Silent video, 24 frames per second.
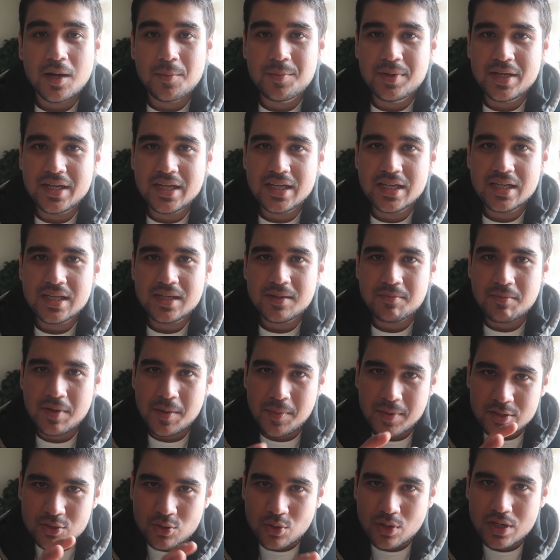अभी
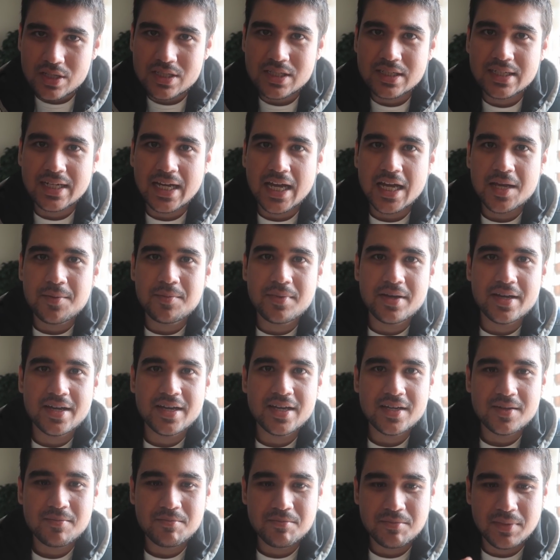मेरे पास थोड़ा सा टाइम
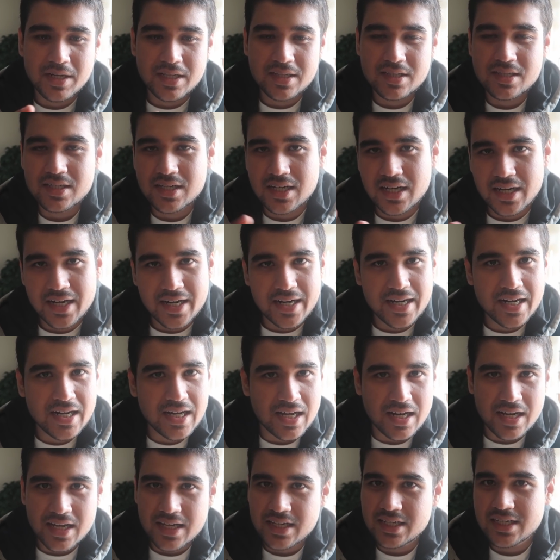है मंथ का एंड
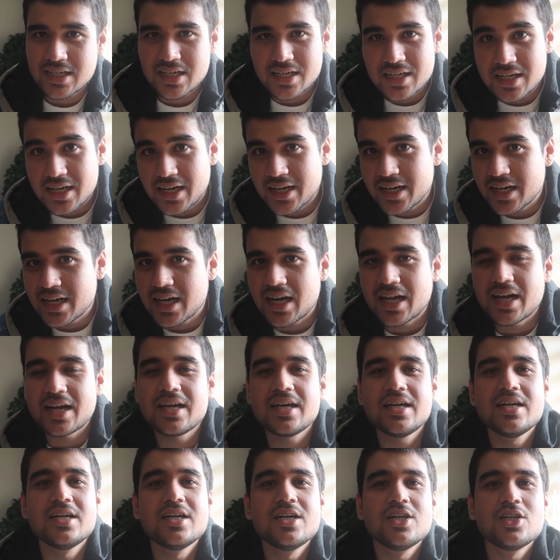आ रहा है ईयर का एंड आ रहा
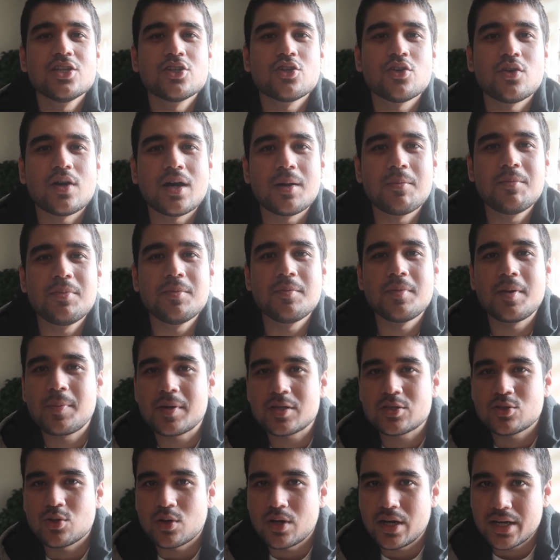है तो अब मेरे
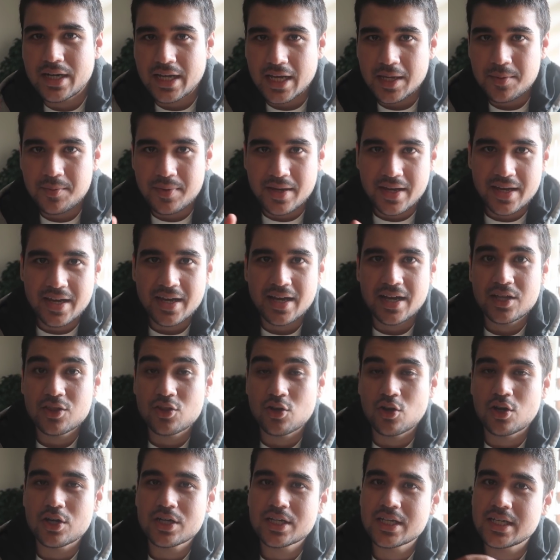पास थोड़ा टाइम है आई
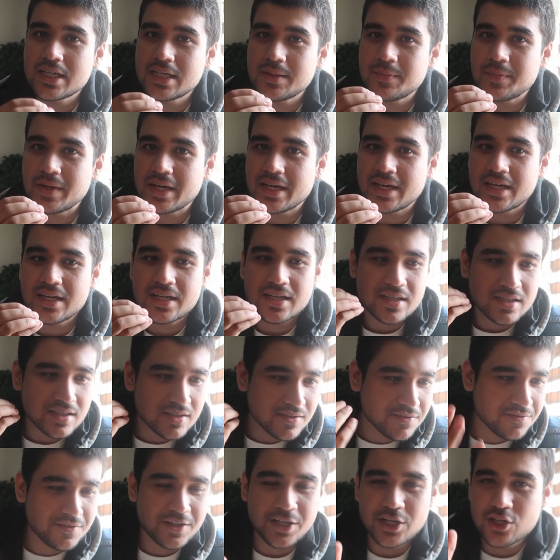थॉट कि मैं
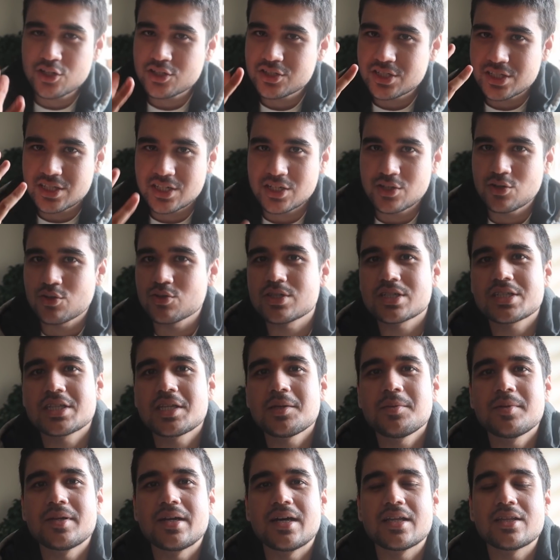वीडियोज जितनी हो
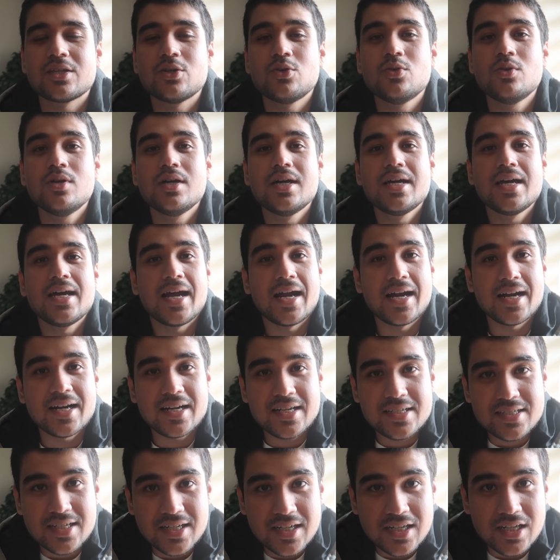सकता है बनाता हूँ एंड
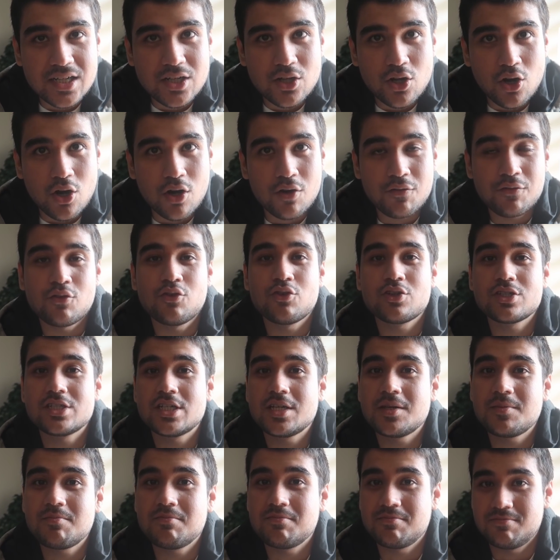रिसेंटली लॉग फोर
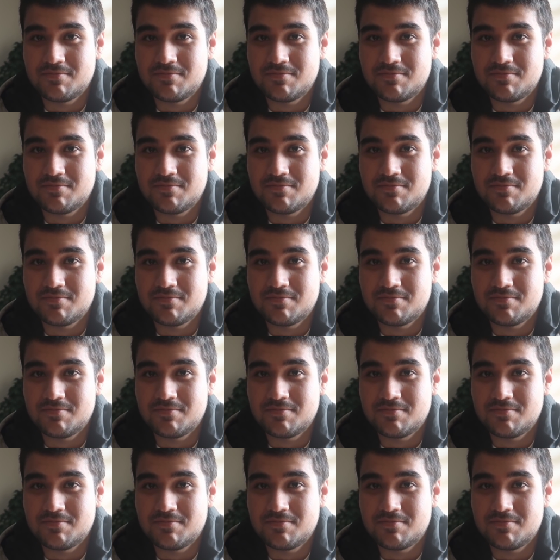जे